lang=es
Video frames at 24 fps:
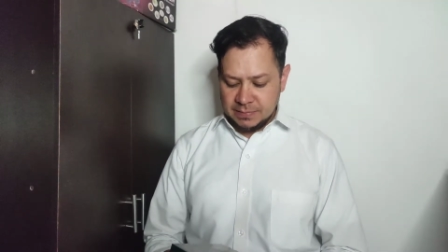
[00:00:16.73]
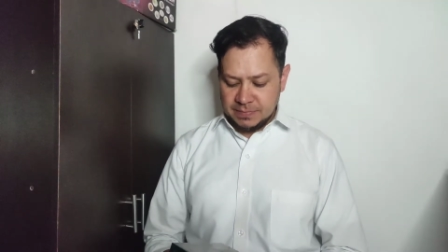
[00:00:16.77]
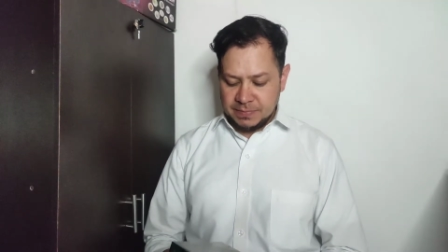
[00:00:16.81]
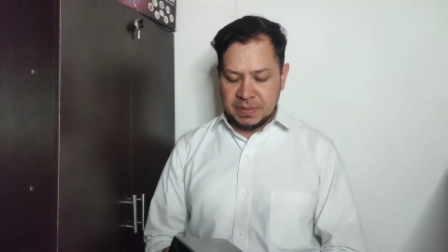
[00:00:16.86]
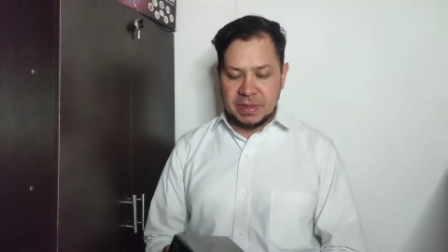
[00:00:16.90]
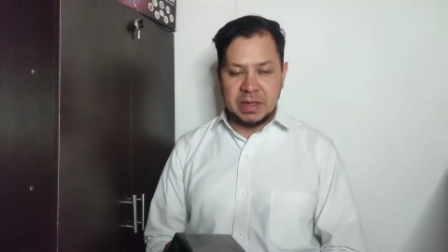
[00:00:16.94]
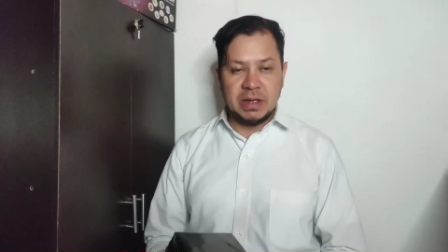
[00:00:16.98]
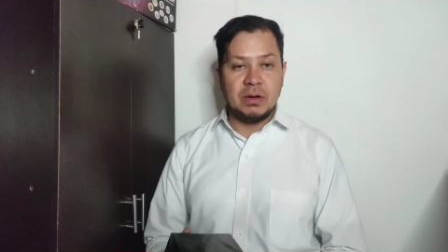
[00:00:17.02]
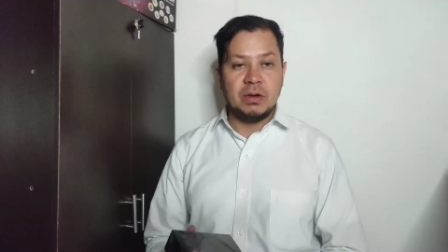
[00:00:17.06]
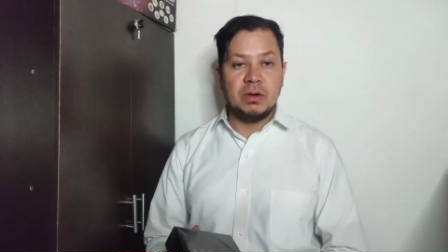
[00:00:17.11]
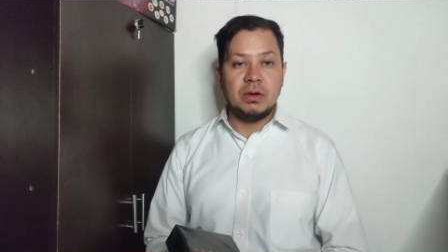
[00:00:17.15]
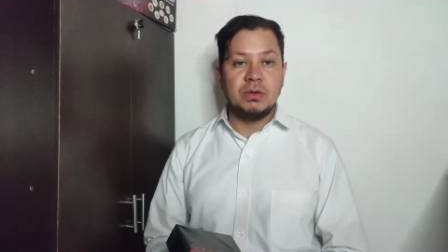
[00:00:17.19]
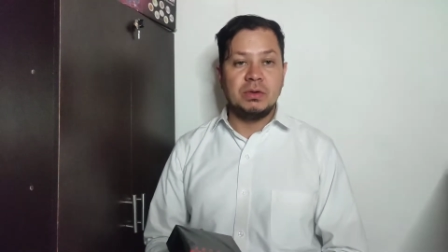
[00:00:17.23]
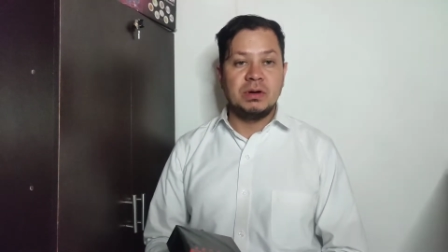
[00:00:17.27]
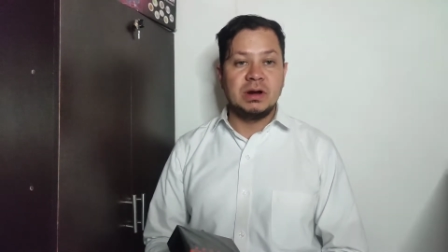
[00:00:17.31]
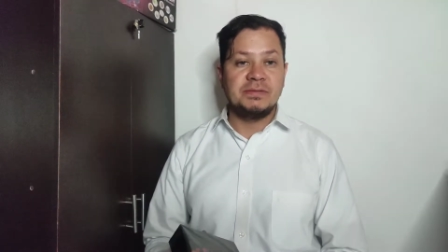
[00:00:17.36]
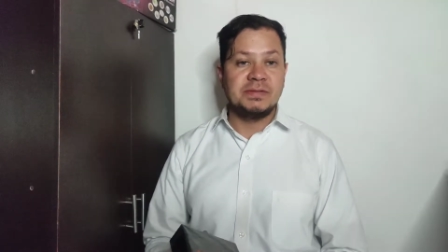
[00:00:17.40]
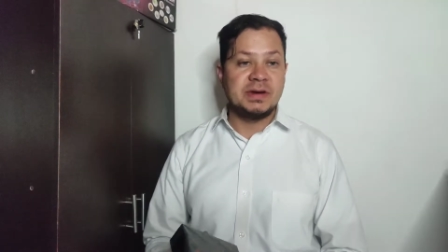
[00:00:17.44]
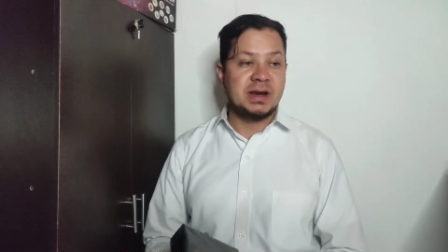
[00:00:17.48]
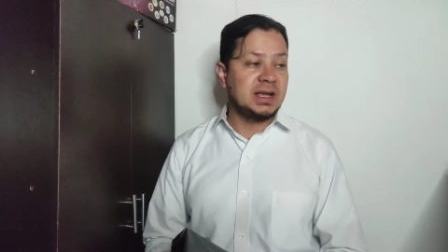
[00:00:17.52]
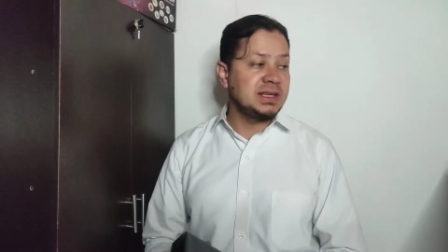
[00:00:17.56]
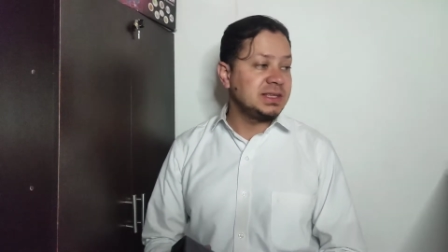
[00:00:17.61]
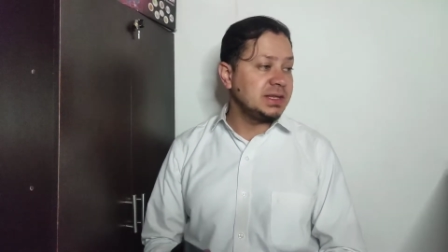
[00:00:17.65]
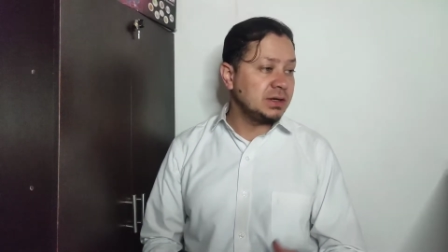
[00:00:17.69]
De una
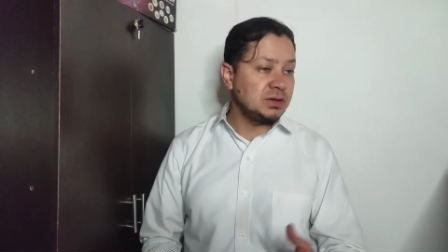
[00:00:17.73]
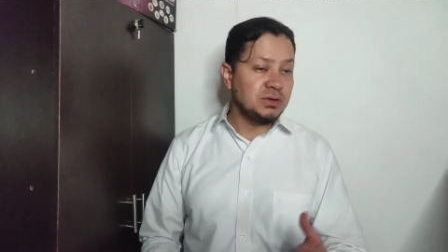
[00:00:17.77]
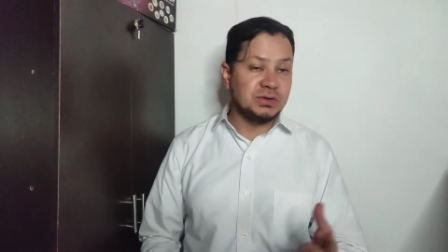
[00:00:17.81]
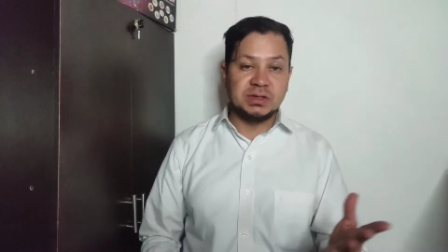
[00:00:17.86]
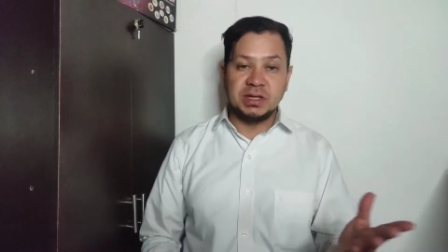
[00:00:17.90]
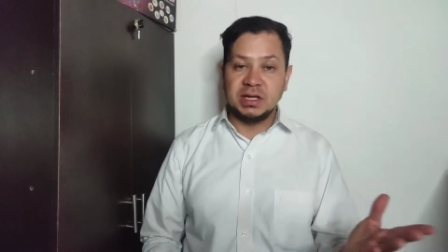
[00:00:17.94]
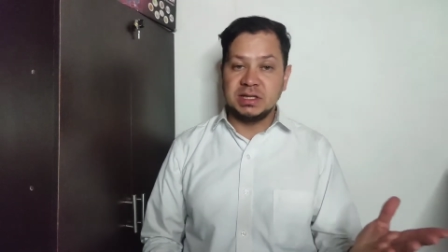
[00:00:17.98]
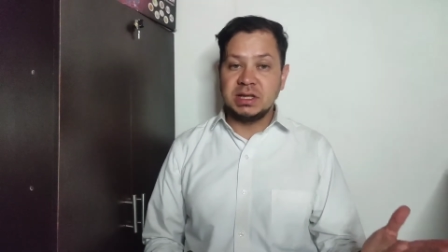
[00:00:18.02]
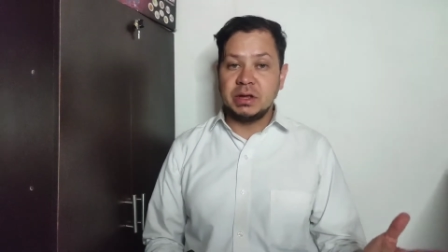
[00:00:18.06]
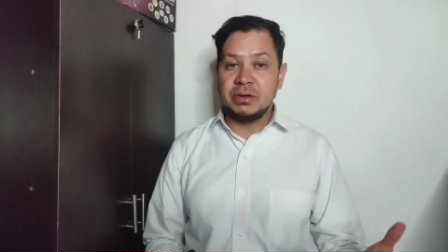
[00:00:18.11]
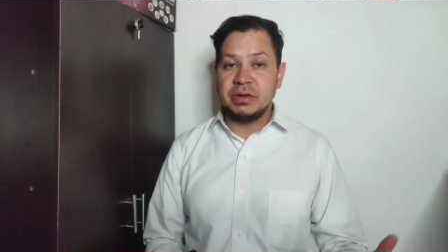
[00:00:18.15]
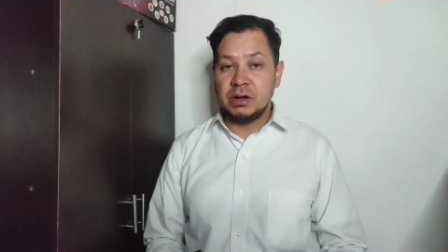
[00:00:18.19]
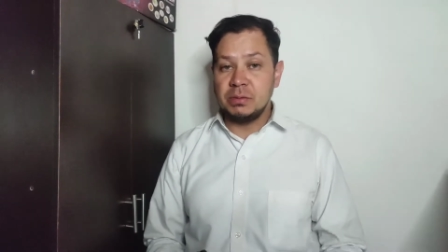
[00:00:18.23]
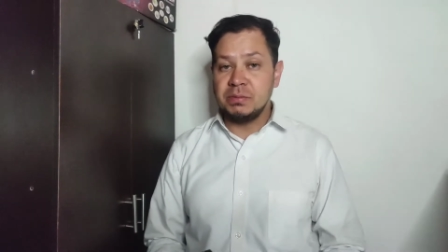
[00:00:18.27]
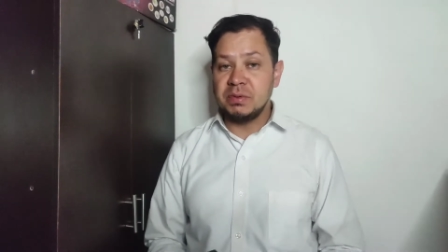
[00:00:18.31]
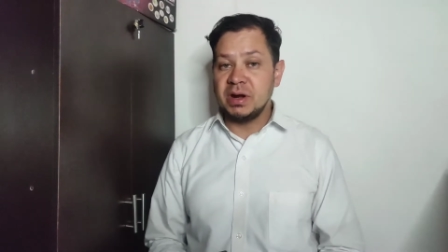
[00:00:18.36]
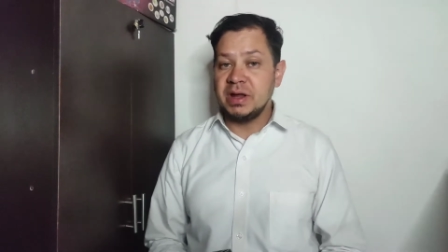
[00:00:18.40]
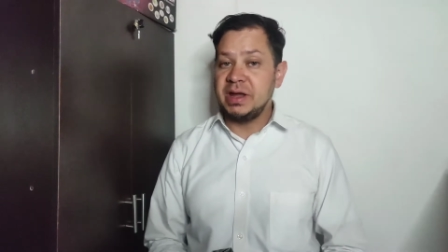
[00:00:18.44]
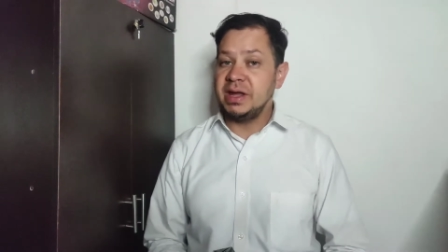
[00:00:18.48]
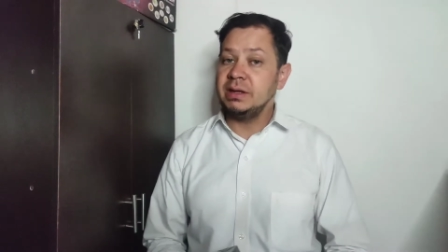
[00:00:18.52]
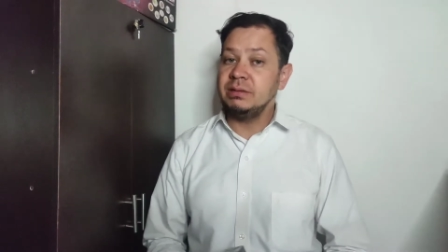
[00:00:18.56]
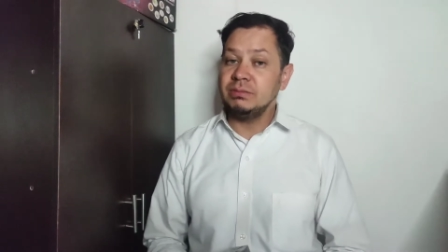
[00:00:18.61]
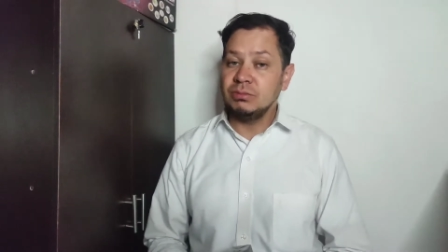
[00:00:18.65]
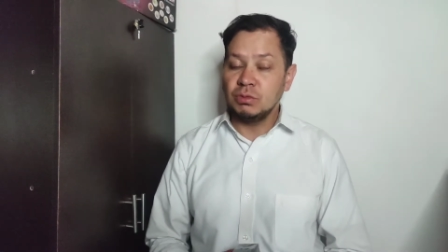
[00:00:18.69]
fragancia que ustedes ya vieron por ahí.